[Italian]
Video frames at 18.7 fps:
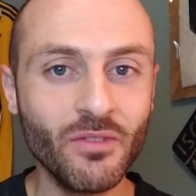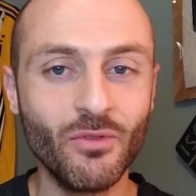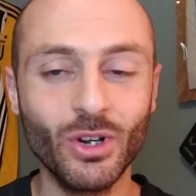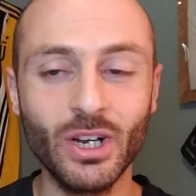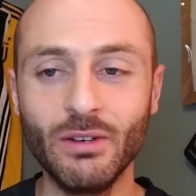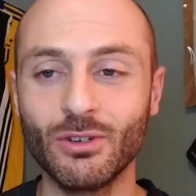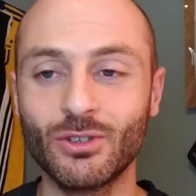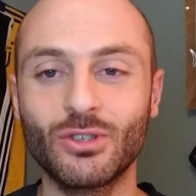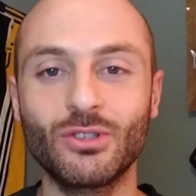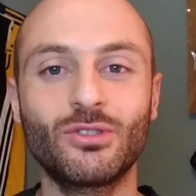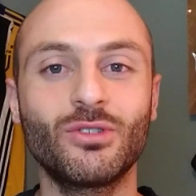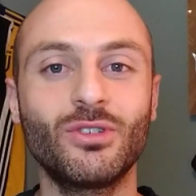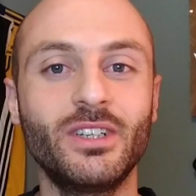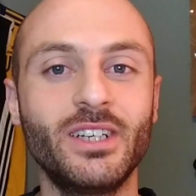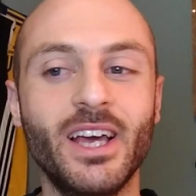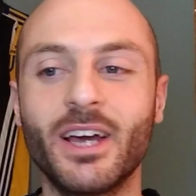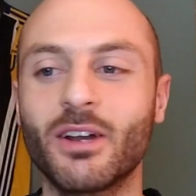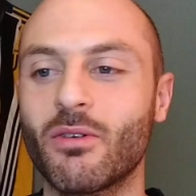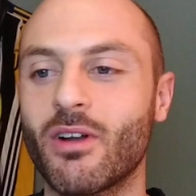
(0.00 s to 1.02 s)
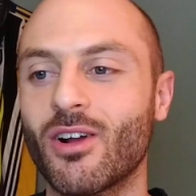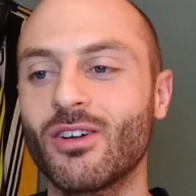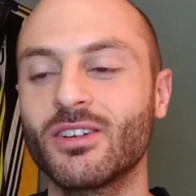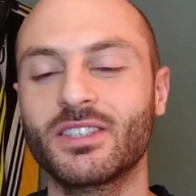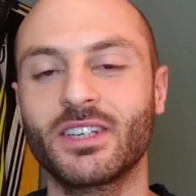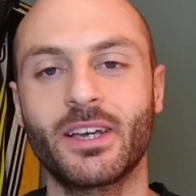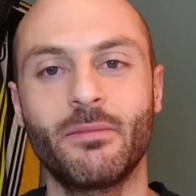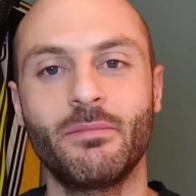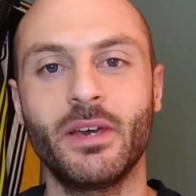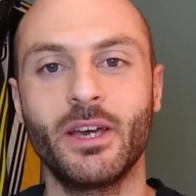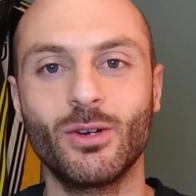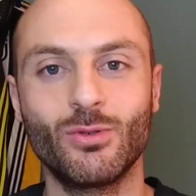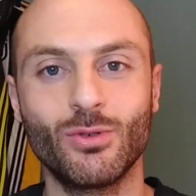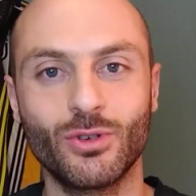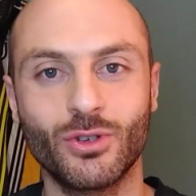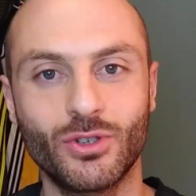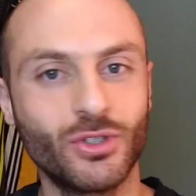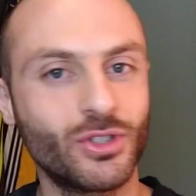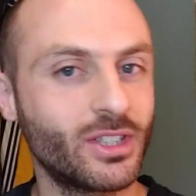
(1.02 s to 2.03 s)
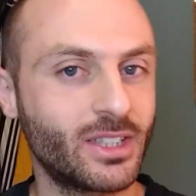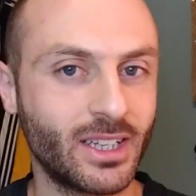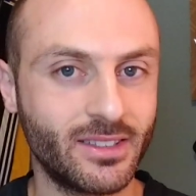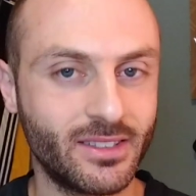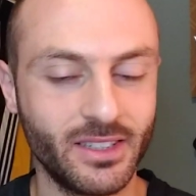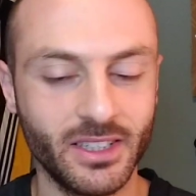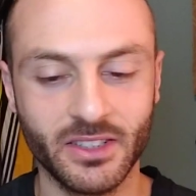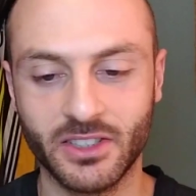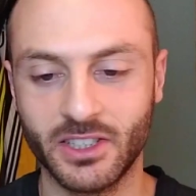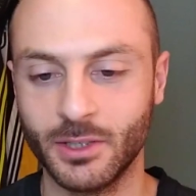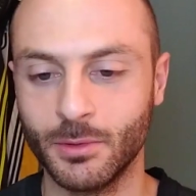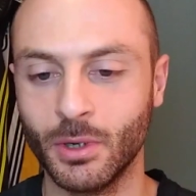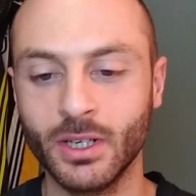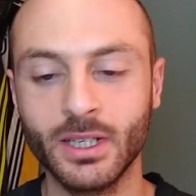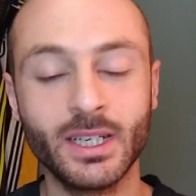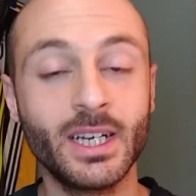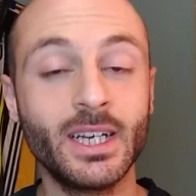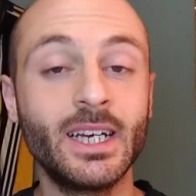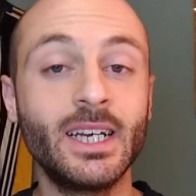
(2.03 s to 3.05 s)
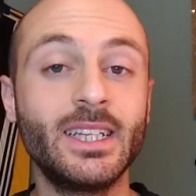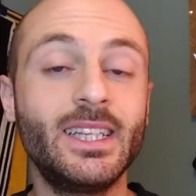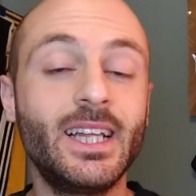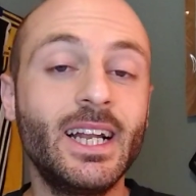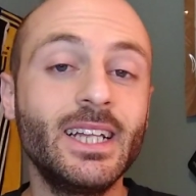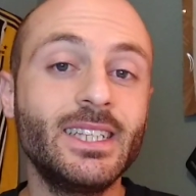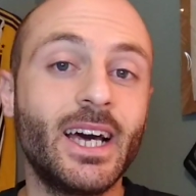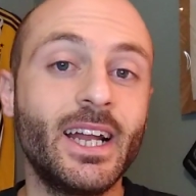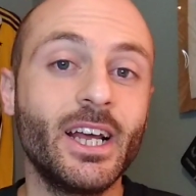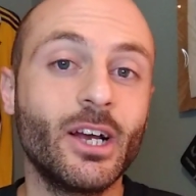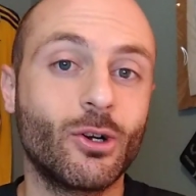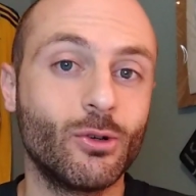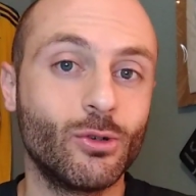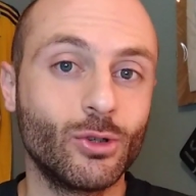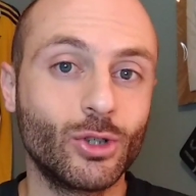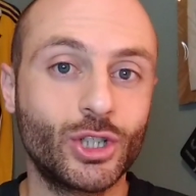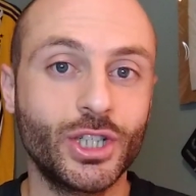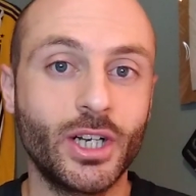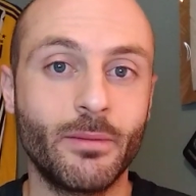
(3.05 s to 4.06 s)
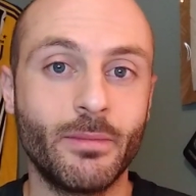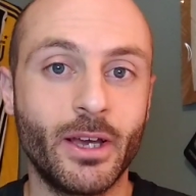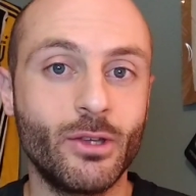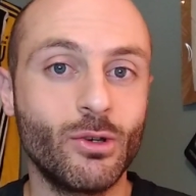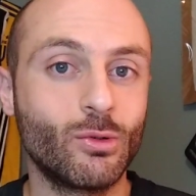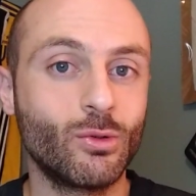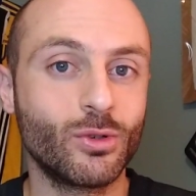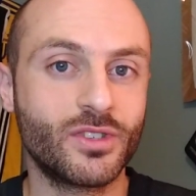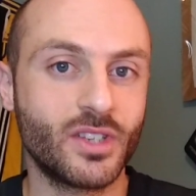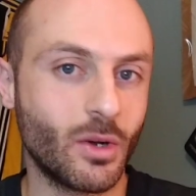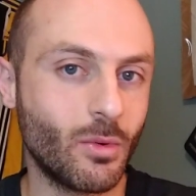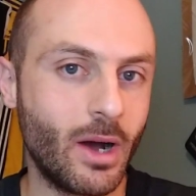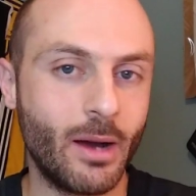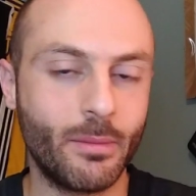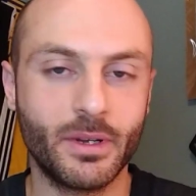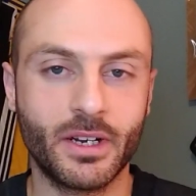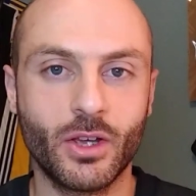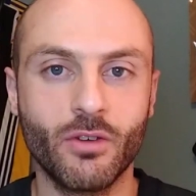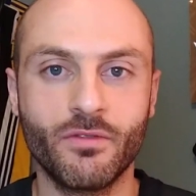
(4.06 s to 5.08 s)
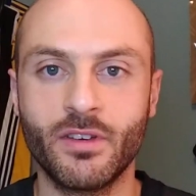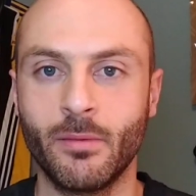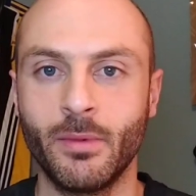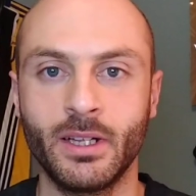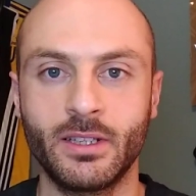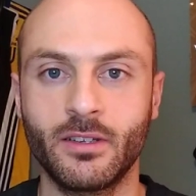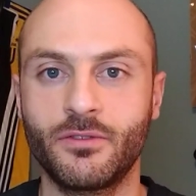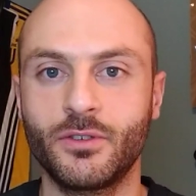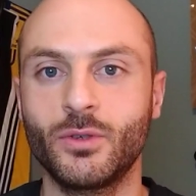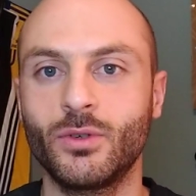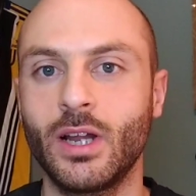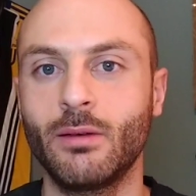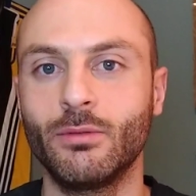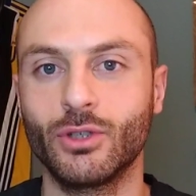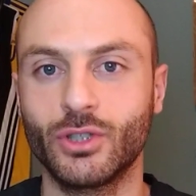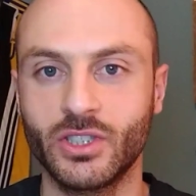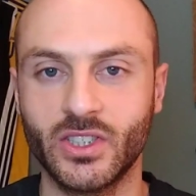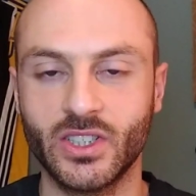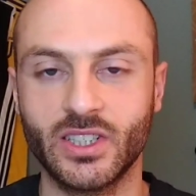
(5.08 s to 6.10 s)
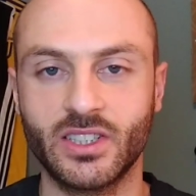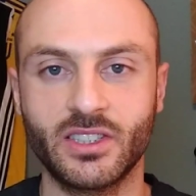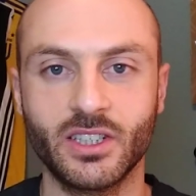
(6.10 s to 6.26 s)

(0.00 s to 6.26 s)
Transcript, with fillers: volevo sottolineare una cosa che mi ha incuriosito tantissimo nell'andare a conoscere meglio Kurzawa, perché ovviamente figuriamoci se